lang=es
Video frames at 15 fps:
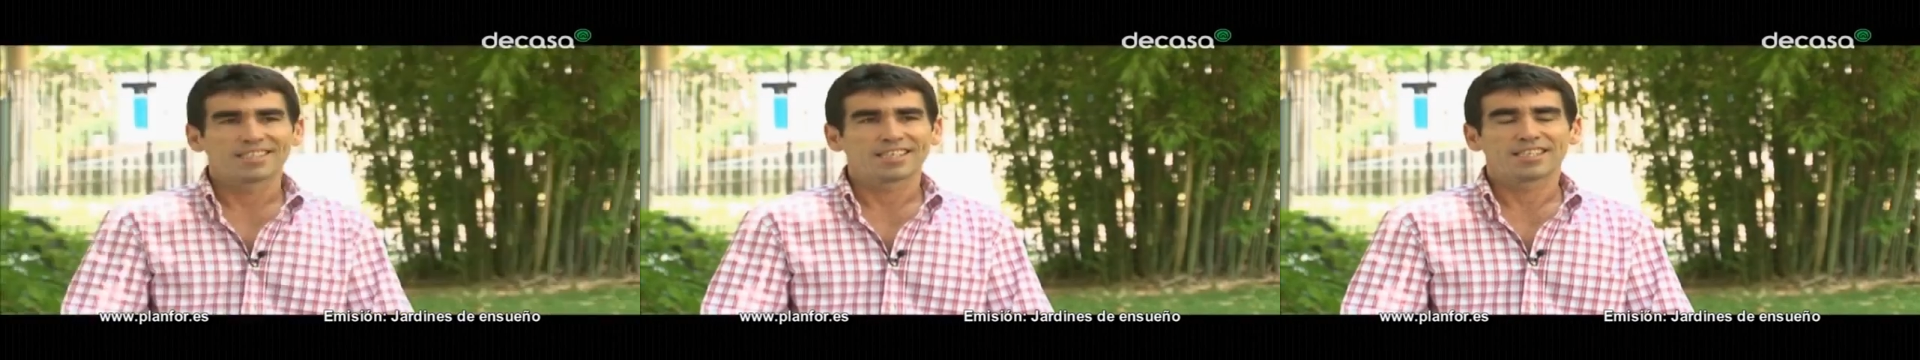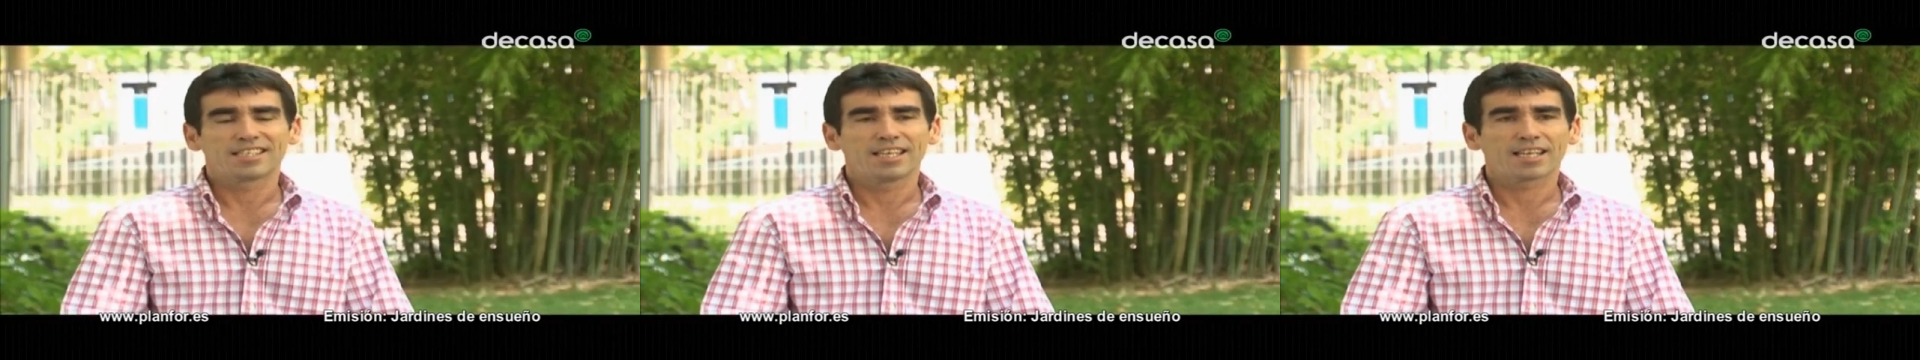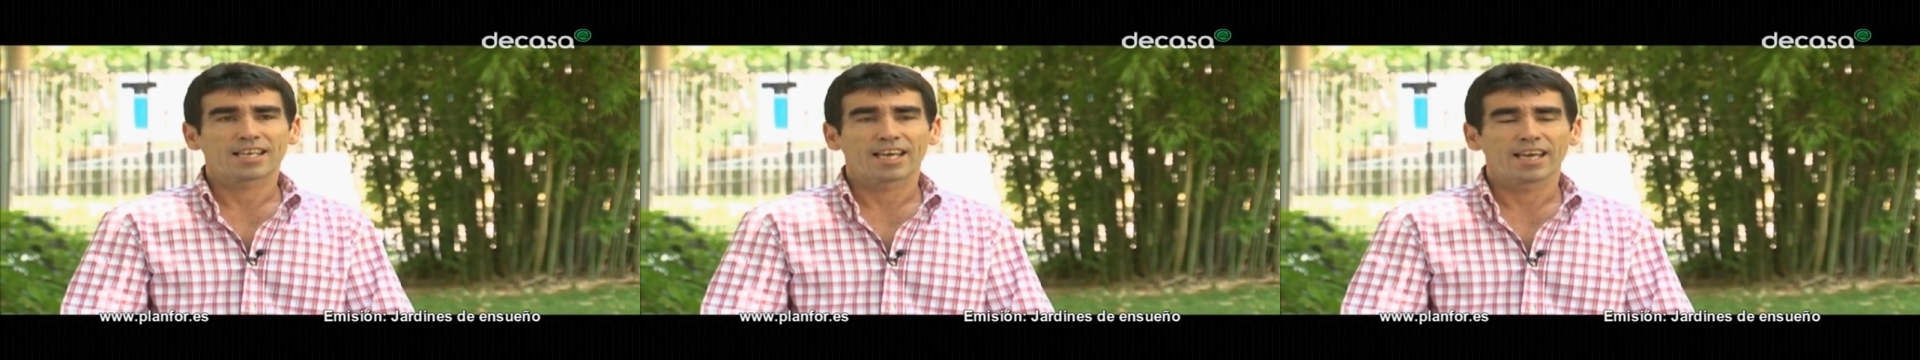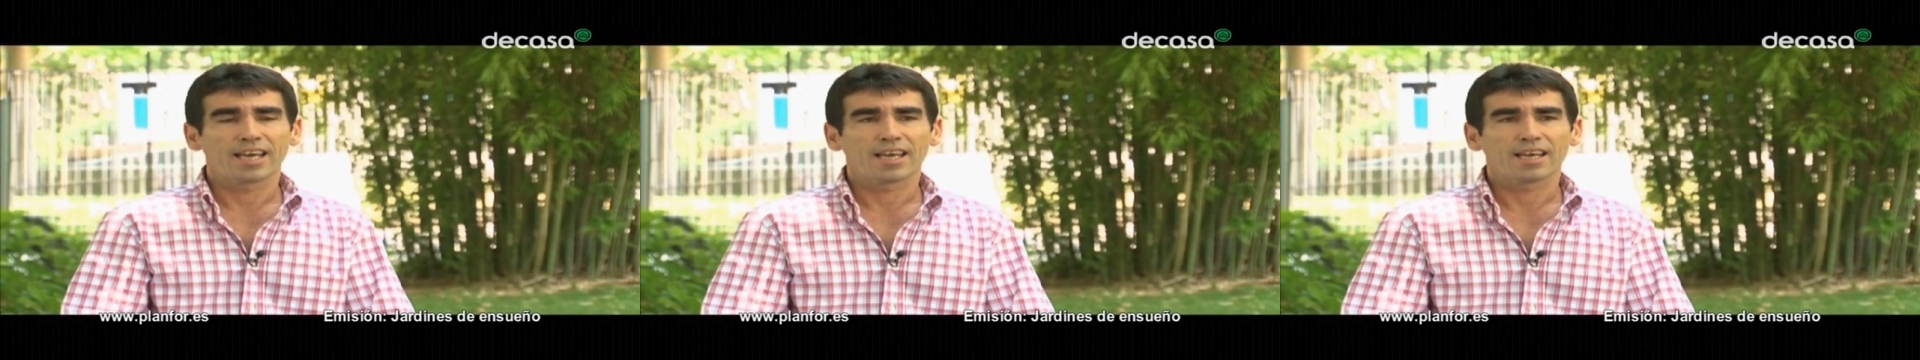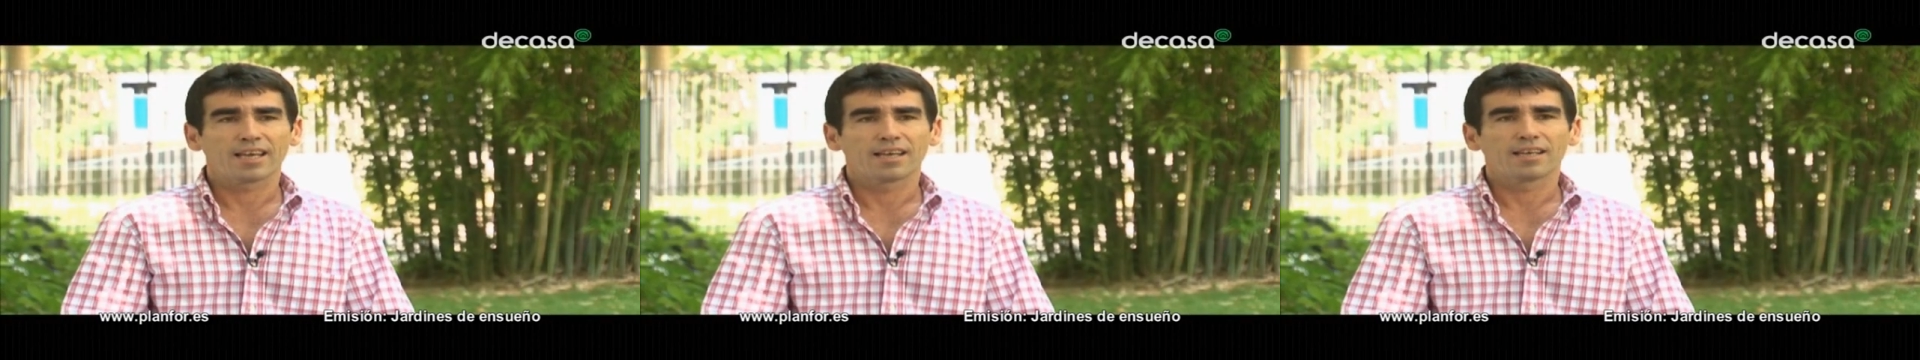es decir,
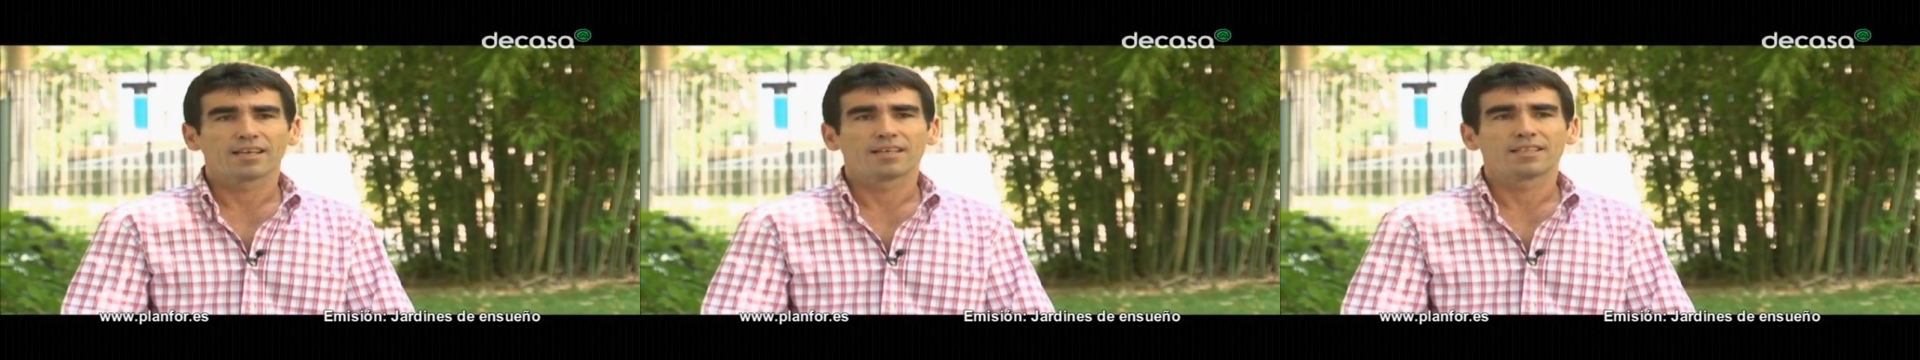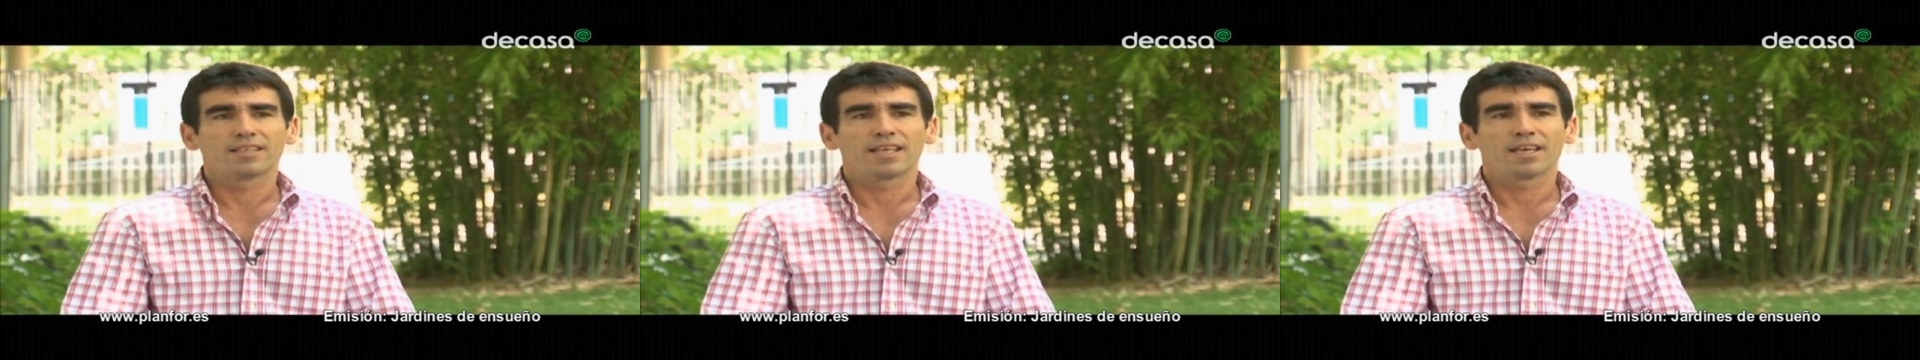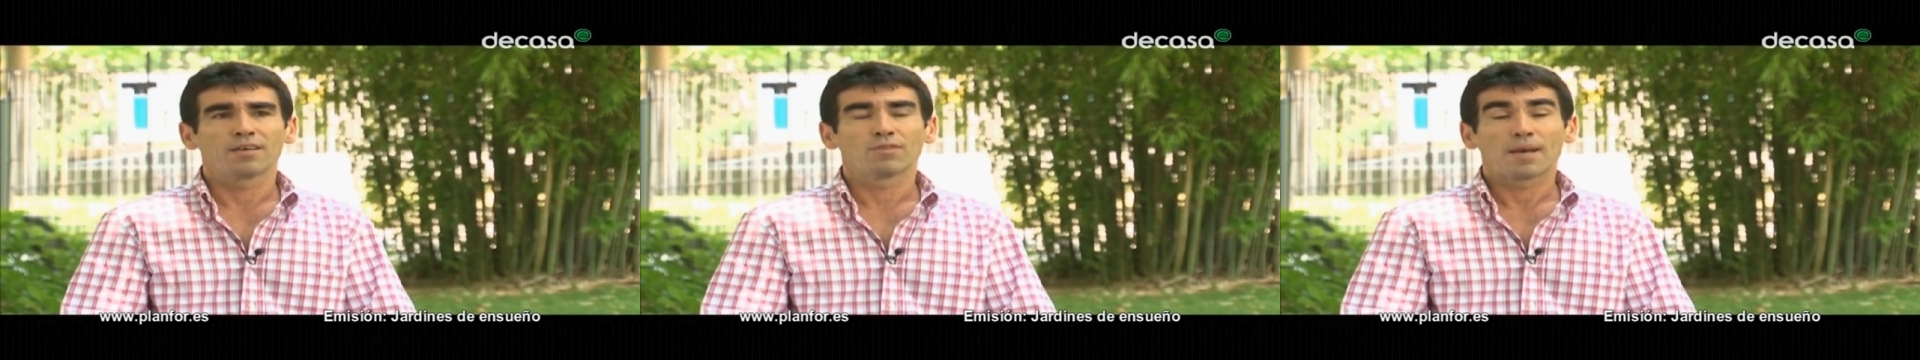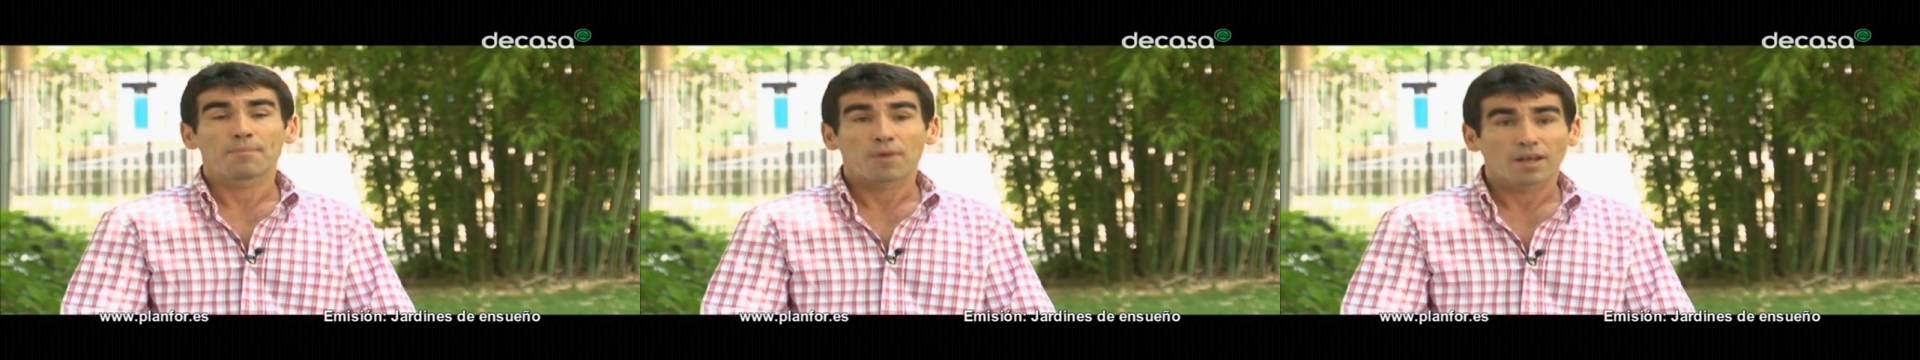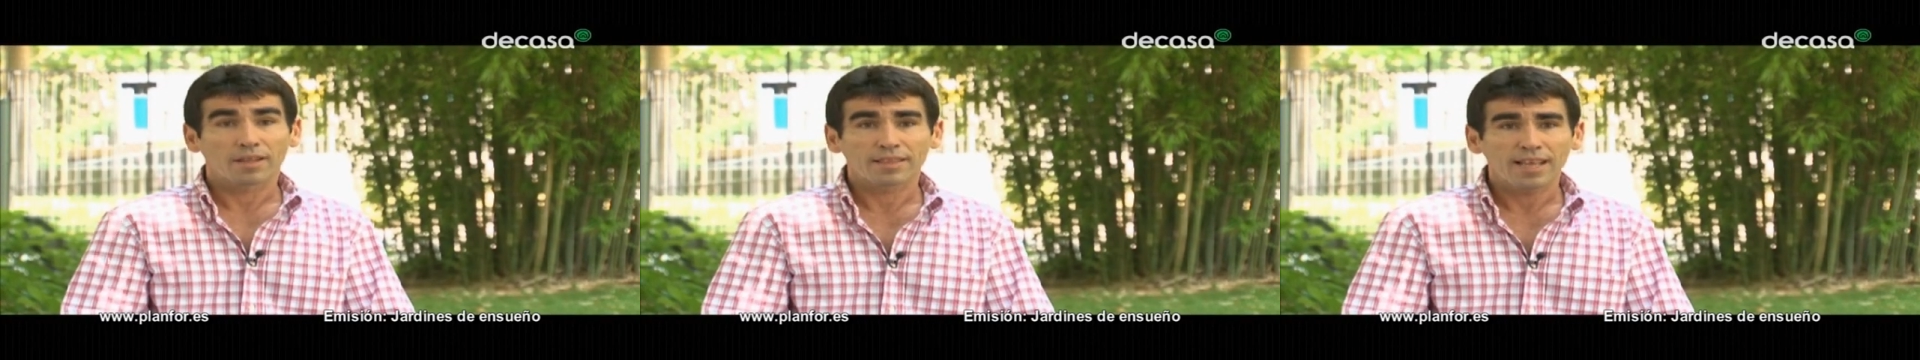que de una
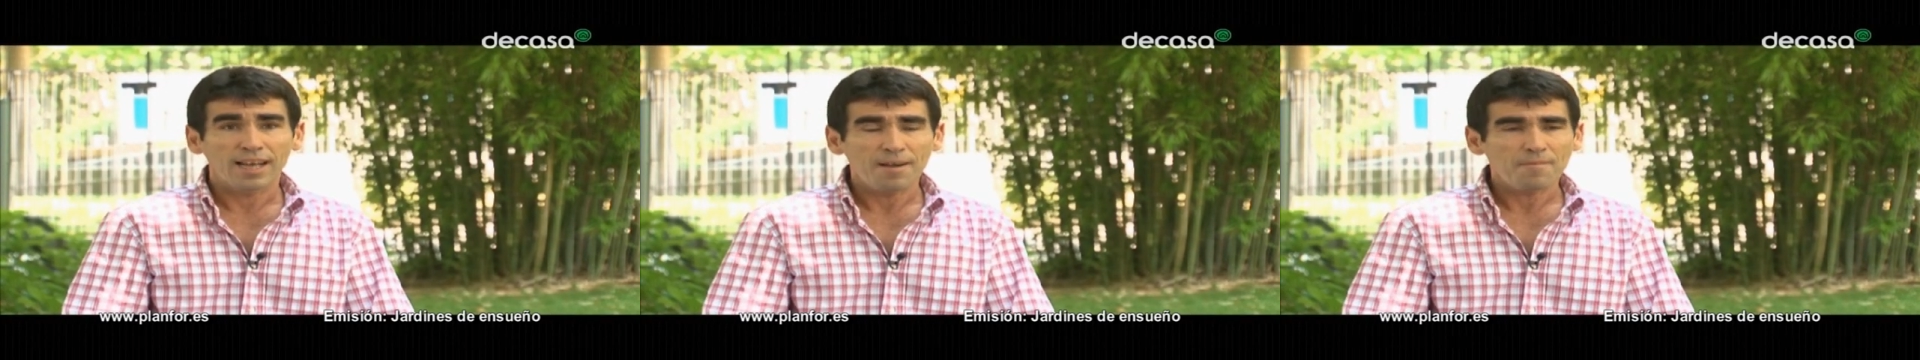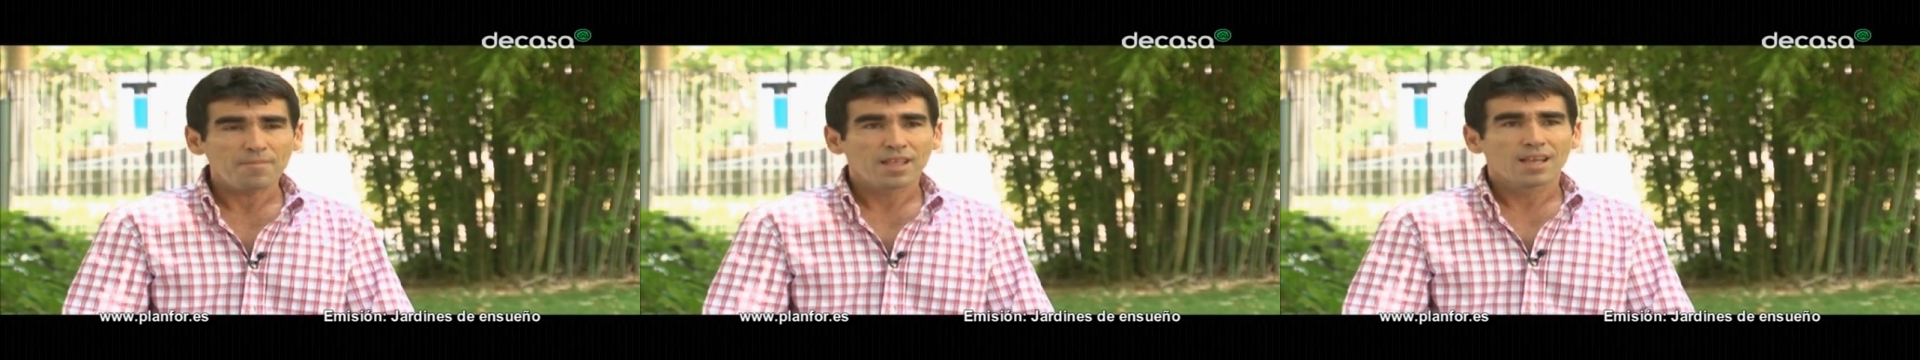planta